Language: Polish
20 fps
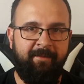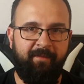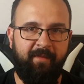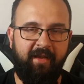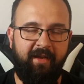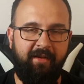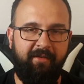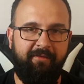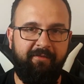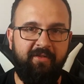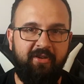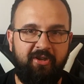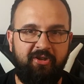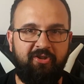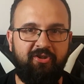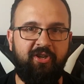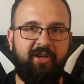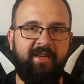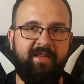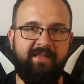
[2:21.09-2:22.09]
e, w
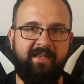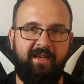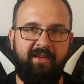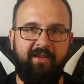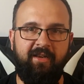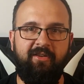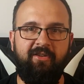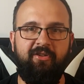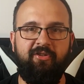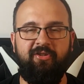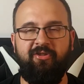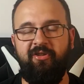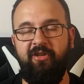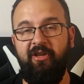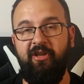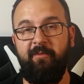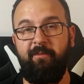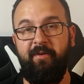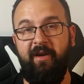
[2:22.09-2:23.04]
niższej cenie niż ich